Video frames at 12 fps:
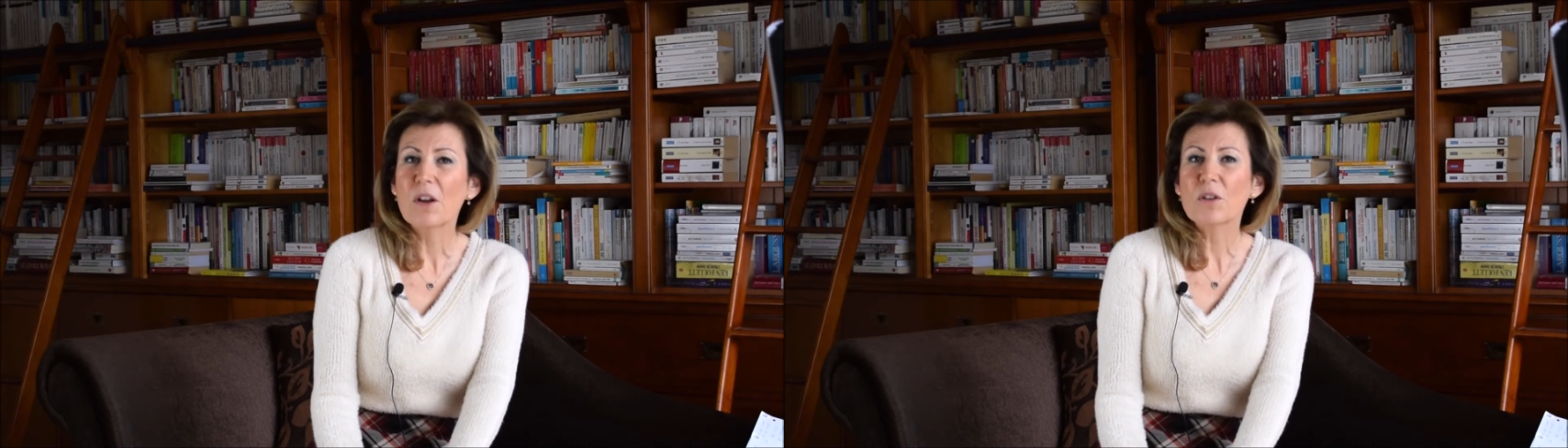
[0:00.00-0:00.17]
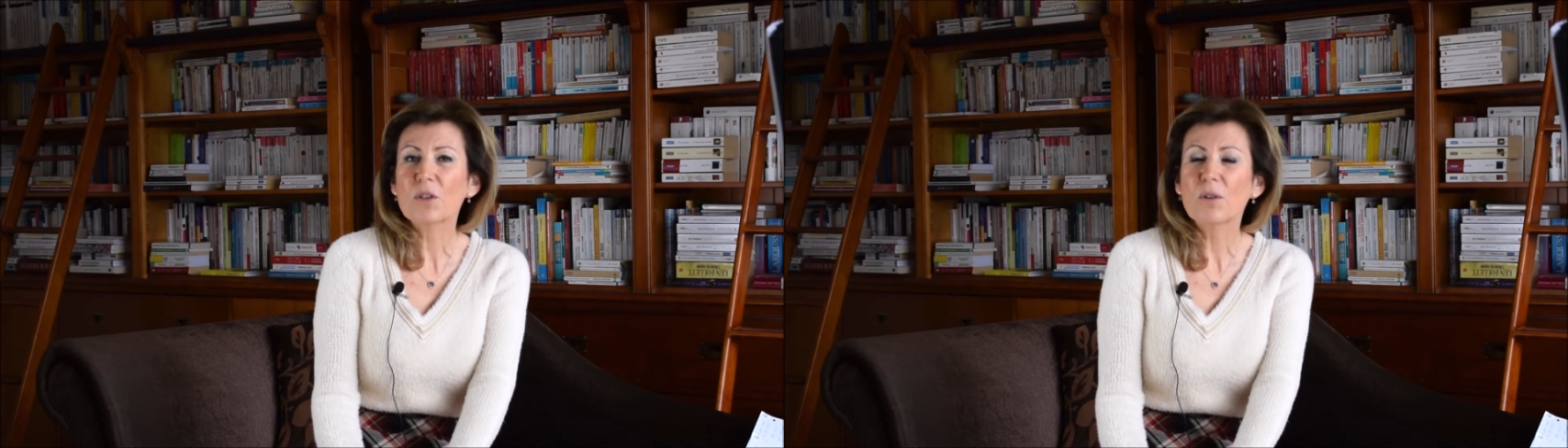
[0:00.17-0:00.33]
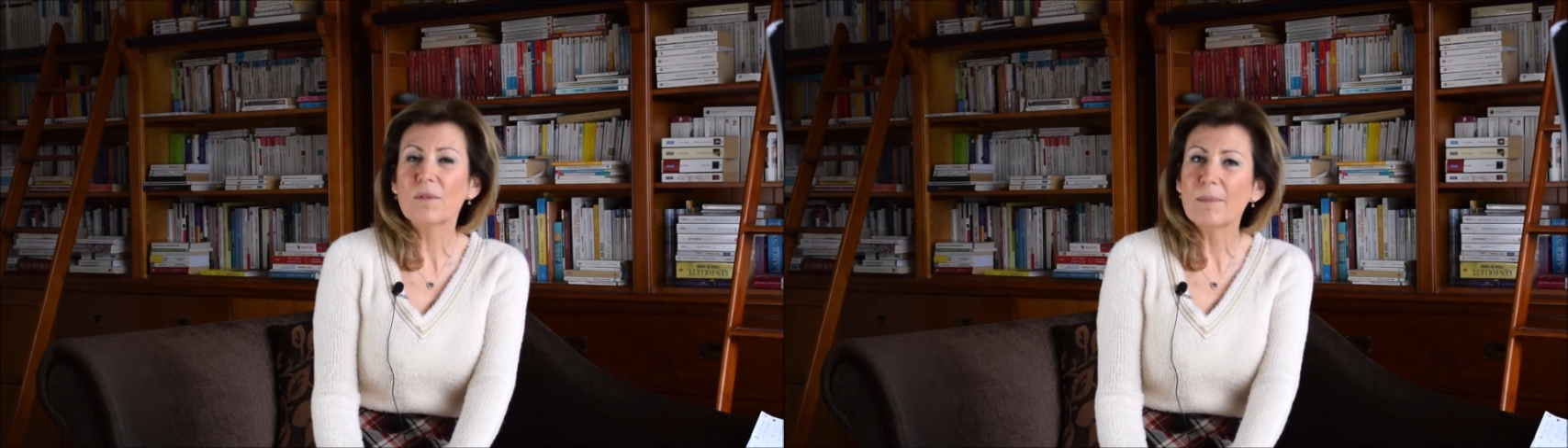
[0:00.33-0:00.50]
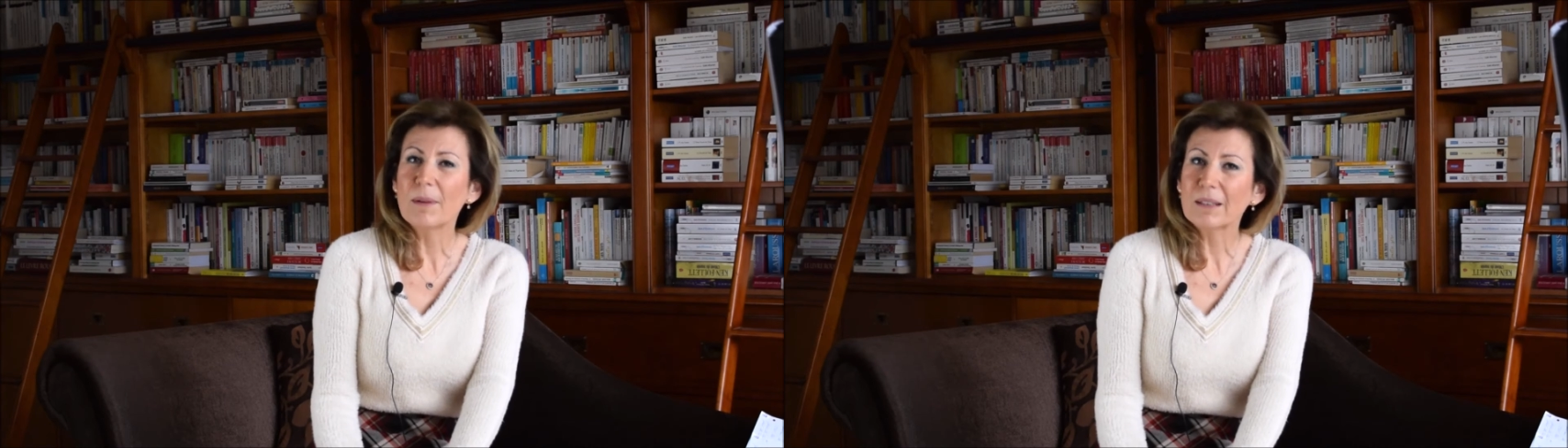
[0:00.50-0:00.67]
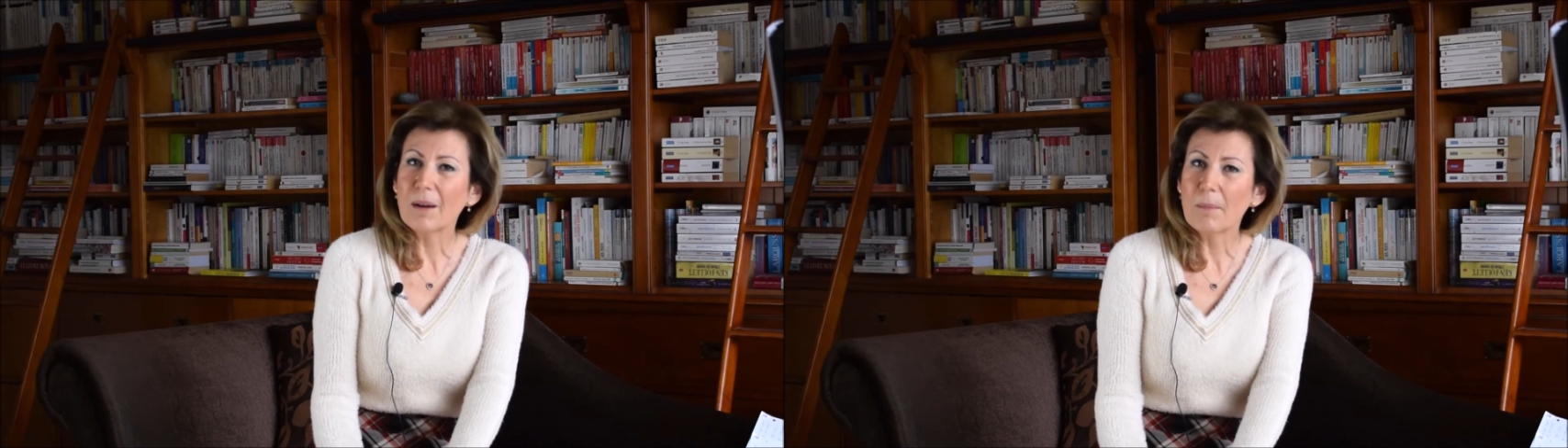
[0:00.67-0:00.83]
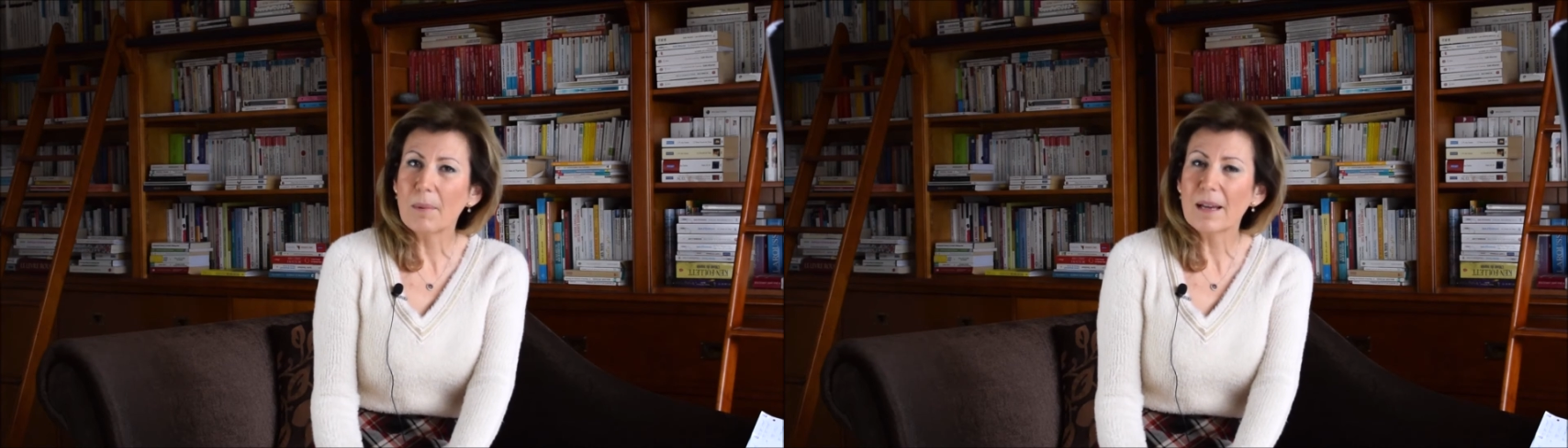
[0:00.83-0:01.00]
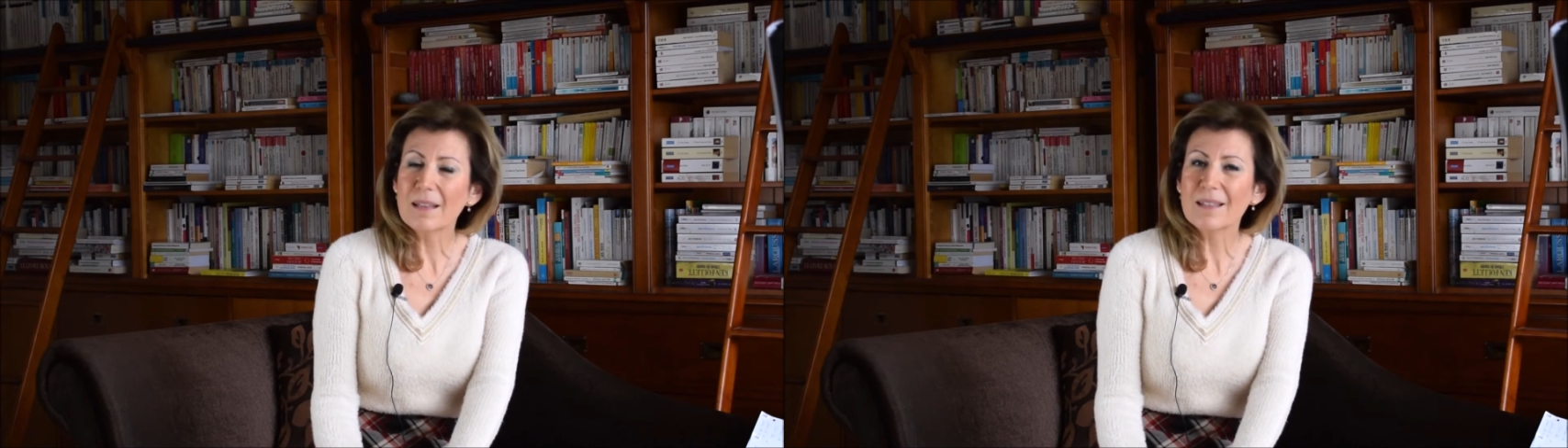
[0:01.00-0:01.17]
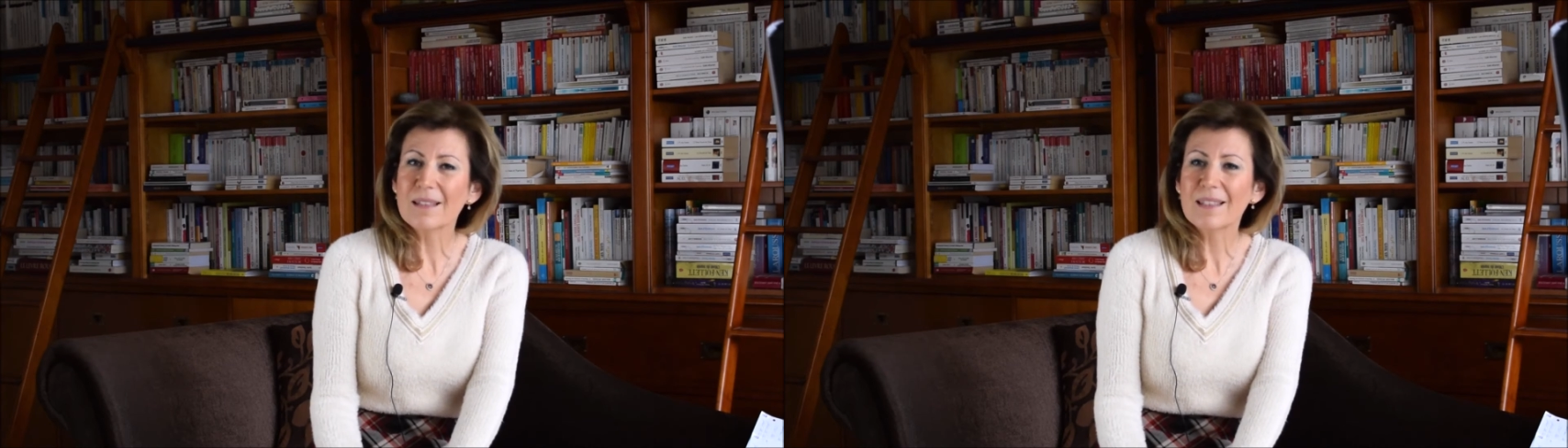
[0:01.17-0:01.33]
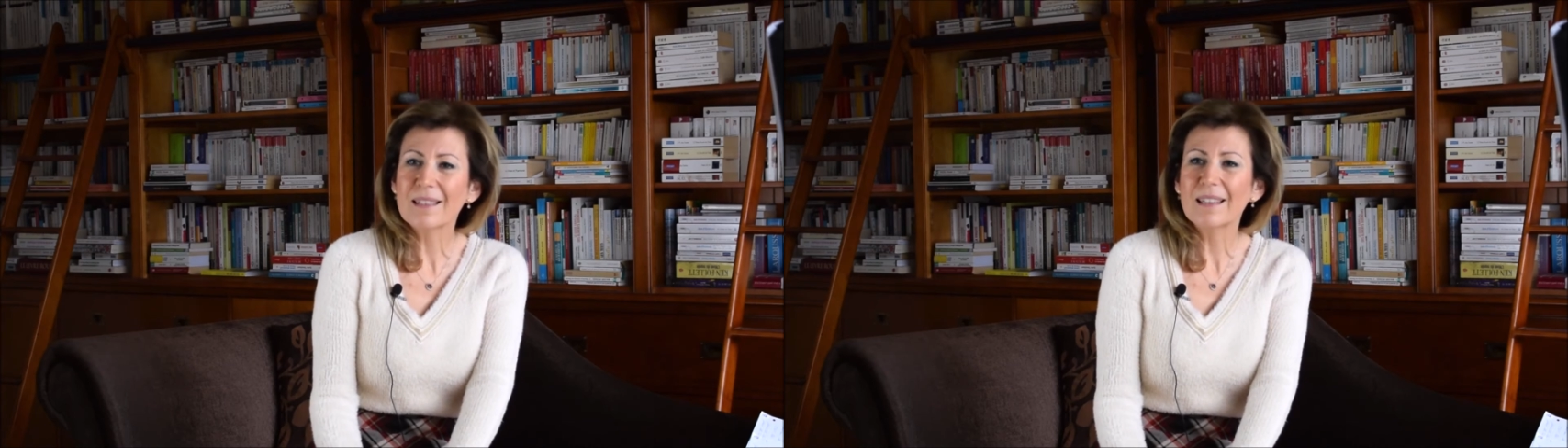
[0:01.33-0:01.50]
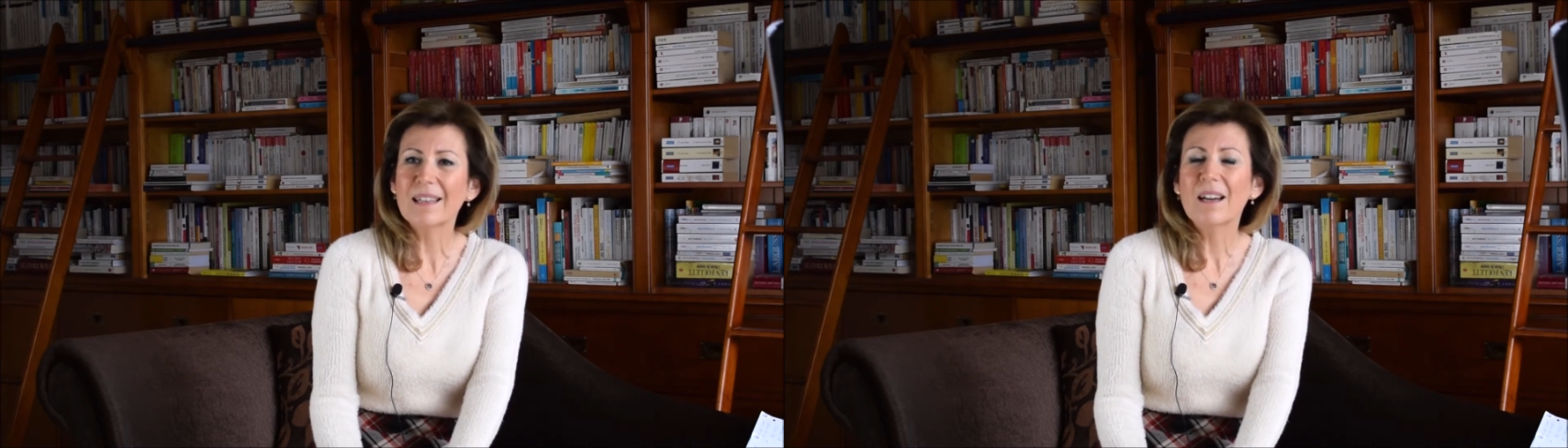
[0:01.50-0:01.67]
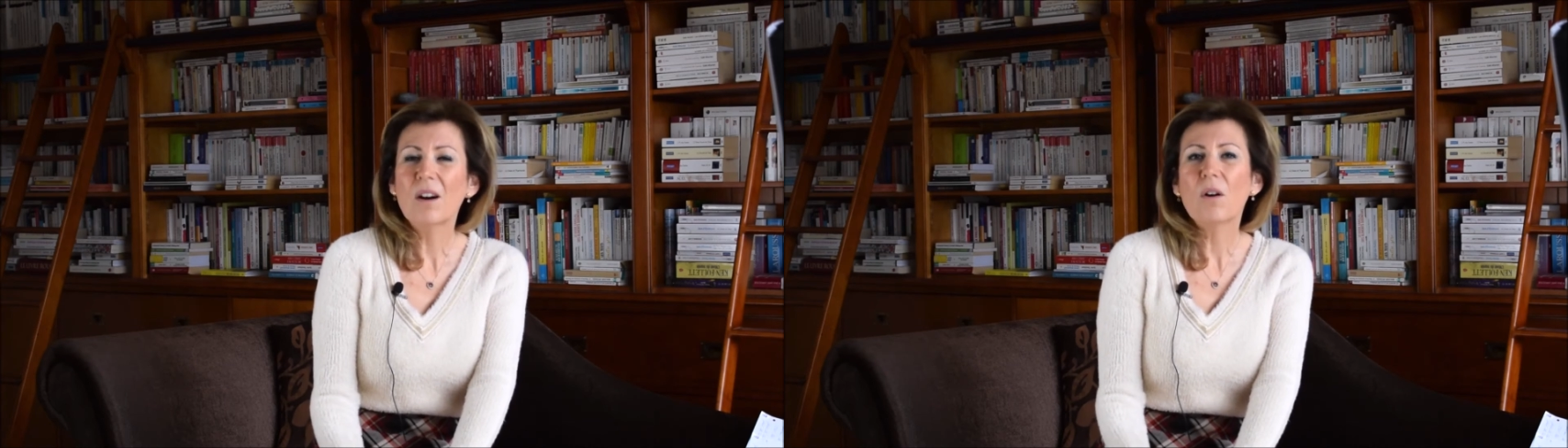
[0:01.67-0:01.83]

ce qu'on va mettre en place, c'est